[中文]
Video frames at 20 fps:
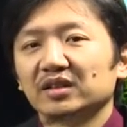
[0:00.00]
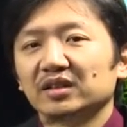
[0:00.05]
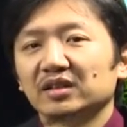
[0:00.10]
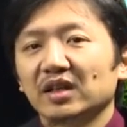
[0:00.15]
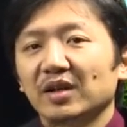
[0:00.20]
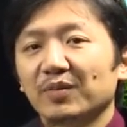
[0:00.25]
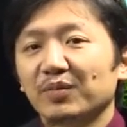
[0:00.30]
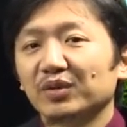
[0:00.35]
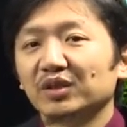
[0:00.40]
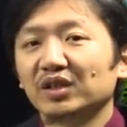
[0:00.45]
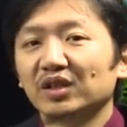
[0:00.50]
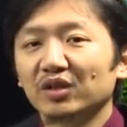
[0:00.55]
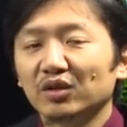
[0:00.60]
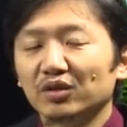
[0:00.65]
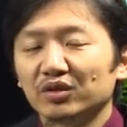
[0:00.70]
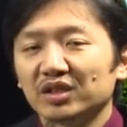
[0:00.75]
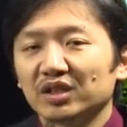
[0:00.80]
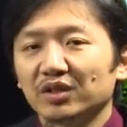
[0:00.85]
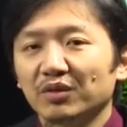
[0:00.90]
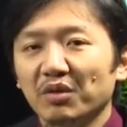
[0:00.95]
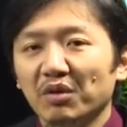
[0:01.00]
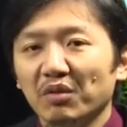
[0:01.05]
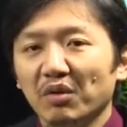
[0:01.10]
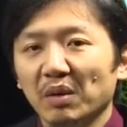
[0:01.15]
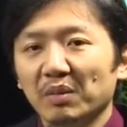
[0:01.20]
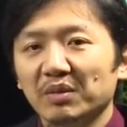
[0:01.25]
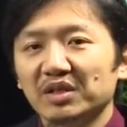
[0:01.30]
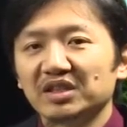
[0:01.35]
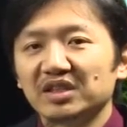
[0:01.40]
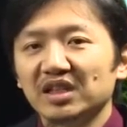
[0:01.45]
他不能够成为我
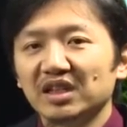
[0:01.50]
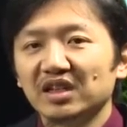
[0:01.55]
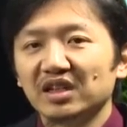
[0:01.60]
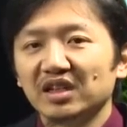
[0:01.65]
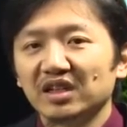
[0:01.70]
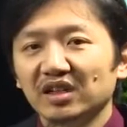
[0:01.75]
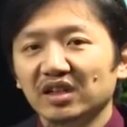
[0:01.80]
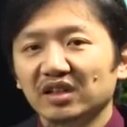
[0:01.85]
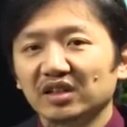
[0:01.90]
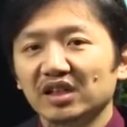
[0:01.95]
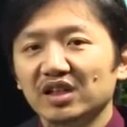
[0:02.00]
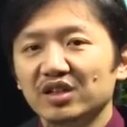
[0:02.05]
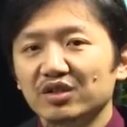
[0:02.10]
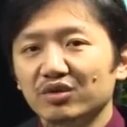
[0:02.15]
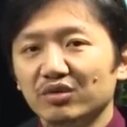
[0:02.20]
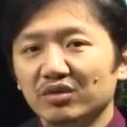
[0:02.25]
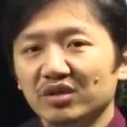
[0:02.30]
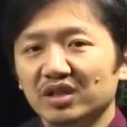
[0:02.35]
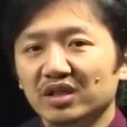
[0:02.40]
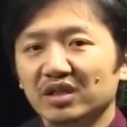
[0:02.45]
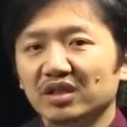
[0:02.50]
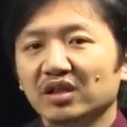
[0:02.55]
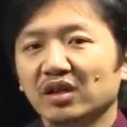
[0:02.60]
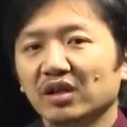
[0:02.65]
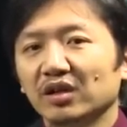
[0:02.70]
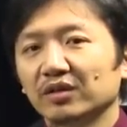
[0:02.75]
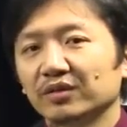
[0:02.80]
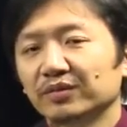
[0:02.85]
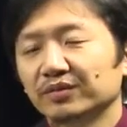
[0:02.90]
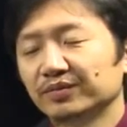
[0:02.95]
们心灵上的一种依
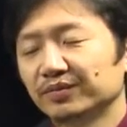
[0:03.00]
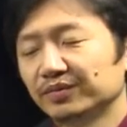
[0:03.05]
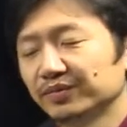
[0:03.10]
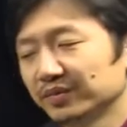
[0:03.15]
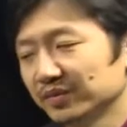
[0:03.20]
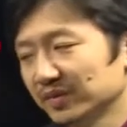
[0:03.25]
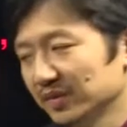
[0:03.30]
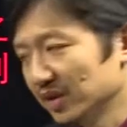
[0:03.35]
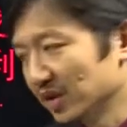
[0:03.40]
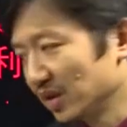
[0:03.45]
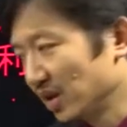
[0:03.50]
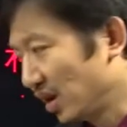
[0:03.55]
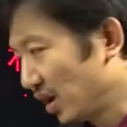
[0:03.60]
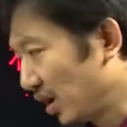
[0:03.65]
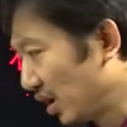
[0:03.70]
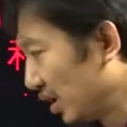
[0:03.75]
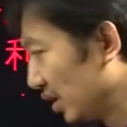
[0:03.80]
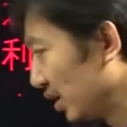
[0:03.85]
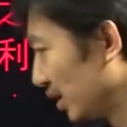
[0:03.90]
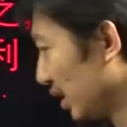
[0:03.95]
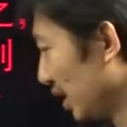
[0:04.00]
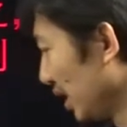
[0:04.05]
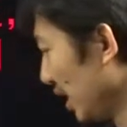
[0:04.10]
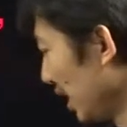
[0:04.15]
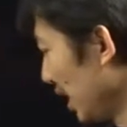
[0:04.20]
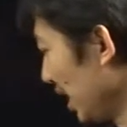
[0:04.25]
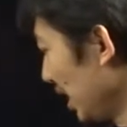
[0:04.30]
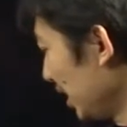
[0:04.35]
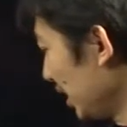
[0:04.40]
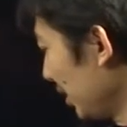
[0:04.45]
靠啊。
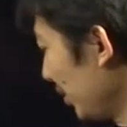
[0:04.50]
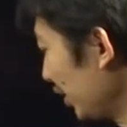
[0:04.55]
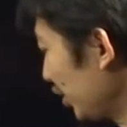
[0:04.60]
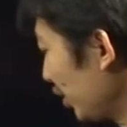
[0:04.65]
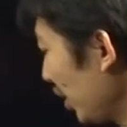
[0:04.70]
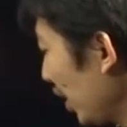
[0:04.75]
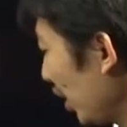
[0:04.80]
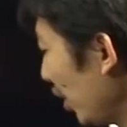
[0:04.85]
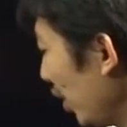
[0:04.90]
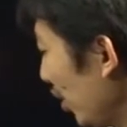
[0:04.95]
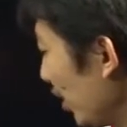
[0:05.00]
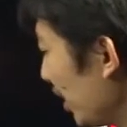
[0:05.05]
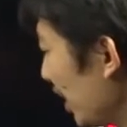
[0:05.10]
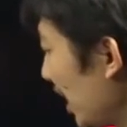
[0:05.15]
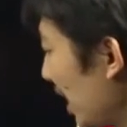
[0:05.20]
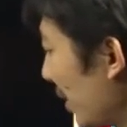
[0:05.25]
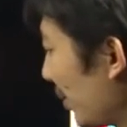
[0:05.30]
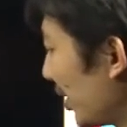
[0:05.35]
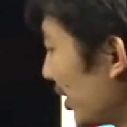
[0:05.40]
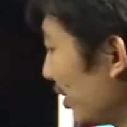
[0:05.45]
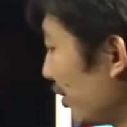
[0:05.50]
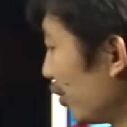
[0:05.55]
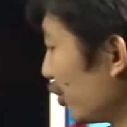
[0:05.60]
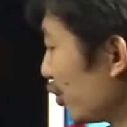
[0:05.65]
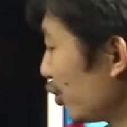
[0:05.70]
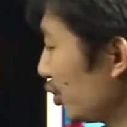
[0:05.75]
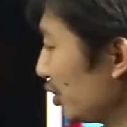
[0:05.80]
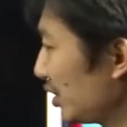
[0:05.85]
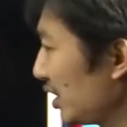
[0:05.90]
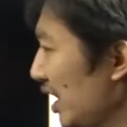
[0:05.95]
那么最后一类朋友，
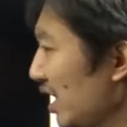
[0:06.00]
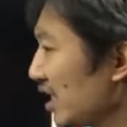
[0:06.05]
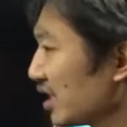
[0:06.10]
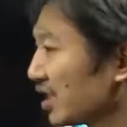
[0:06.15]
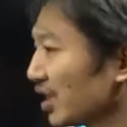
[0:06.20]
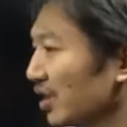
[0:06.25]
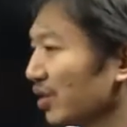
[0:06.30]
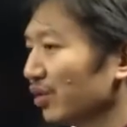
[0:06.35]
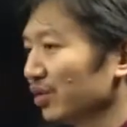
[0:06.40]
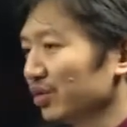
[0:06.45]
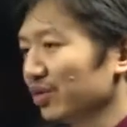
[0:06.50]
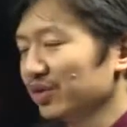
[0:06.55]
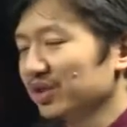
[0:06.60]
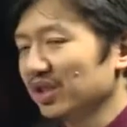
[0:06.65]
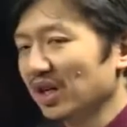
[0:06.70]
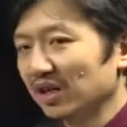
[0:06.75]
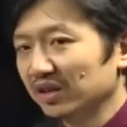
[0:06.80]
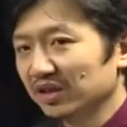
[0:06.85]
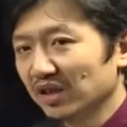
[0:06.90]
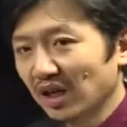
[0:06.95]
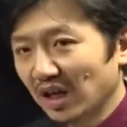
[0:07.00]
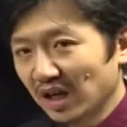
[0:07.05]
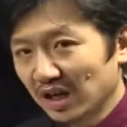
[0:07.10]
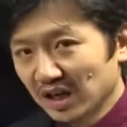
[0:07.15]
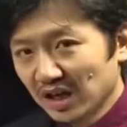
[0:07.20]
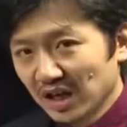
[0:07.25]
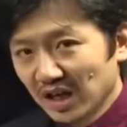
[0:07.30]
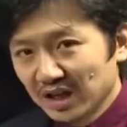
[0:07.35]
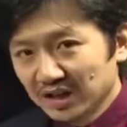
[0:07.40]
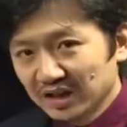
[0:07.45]
如弟之友，就强调了。
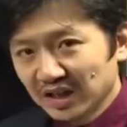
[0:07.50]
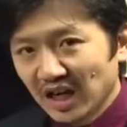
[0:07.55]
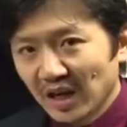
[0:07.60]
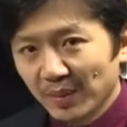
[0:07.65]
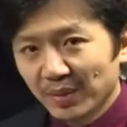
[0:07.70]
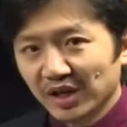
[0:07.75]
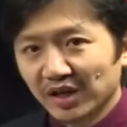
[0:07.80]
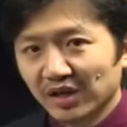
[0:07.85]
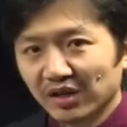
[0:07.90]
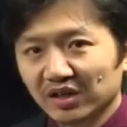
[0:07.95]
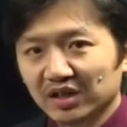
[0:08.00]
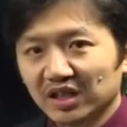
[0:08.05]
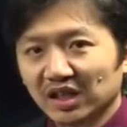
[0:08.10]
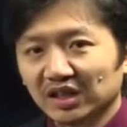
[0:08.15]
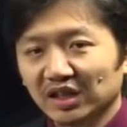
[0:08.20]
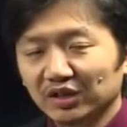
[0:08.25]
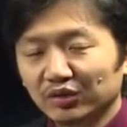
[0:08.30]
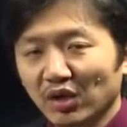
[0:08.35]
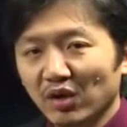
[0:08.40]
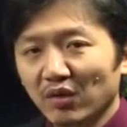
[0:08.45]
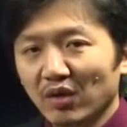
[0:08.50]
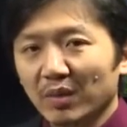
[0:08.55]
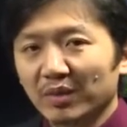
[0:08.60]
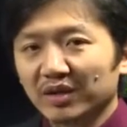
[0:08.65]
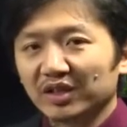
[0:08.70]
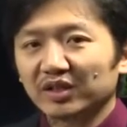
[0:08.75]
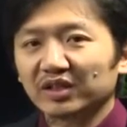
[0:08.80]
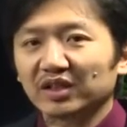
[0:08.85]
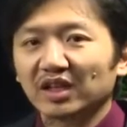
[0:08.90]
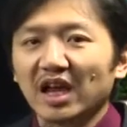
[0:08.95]
这类朋友可能对我
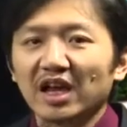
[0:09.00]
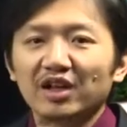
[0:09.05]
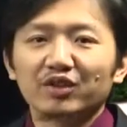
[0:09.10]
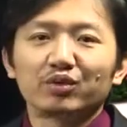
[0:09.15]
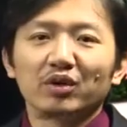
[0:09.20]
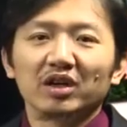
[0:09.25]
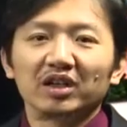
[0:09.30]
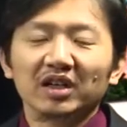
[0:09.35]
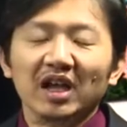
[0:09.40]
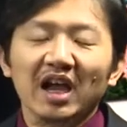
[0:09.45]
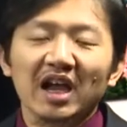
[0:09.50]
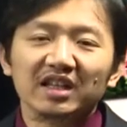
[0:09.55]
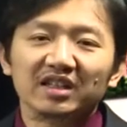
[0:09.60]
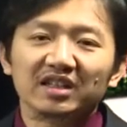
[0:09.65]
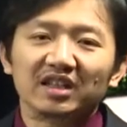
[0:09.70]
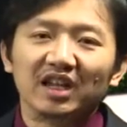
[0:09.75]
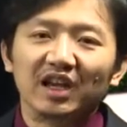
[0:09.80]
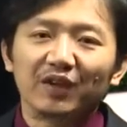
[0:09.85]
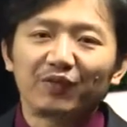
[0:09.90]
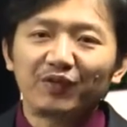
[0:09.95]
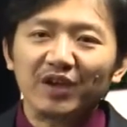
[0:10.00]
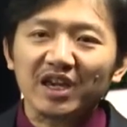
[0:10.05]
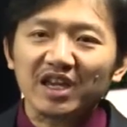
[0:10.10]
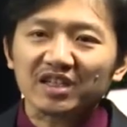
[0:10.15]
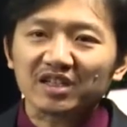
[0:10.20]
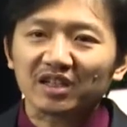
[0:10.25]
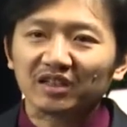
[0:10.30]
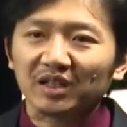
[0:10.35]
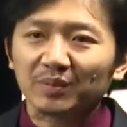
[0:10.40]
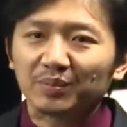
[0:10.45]
们来说看起来非
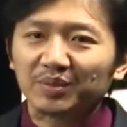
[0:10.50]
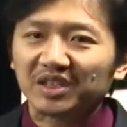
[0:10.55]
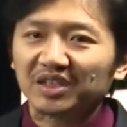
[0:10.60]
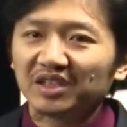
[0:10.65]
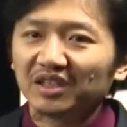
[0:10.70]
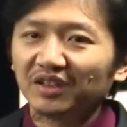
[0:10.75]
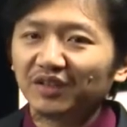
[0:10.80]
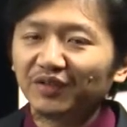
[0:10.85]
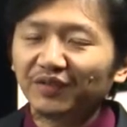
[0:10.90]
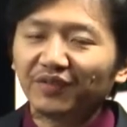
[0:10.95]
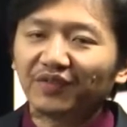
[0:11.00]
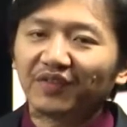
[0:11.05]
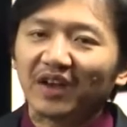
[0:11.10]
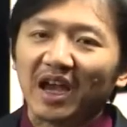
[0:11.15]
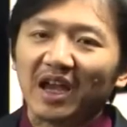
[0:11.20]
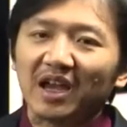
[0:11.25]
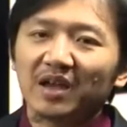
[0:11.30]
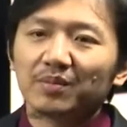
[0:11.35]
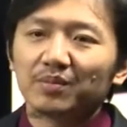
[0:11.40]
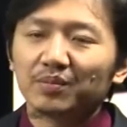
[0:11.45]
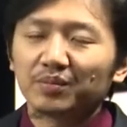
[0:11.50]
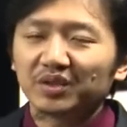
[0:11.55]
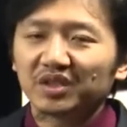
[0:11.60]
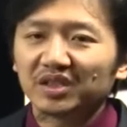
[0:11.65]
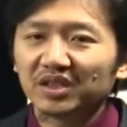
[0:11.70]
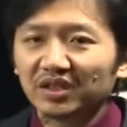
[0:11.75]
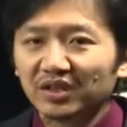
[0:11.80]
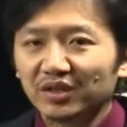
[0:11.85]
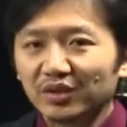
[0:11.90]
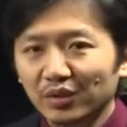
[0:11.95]
常的平凡
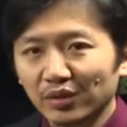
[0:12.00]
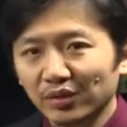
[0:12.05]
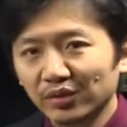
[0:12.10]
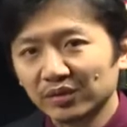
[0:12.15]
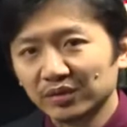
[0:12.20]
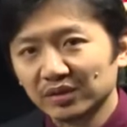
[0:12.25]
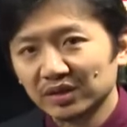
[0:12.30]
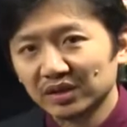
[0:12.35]
平庸，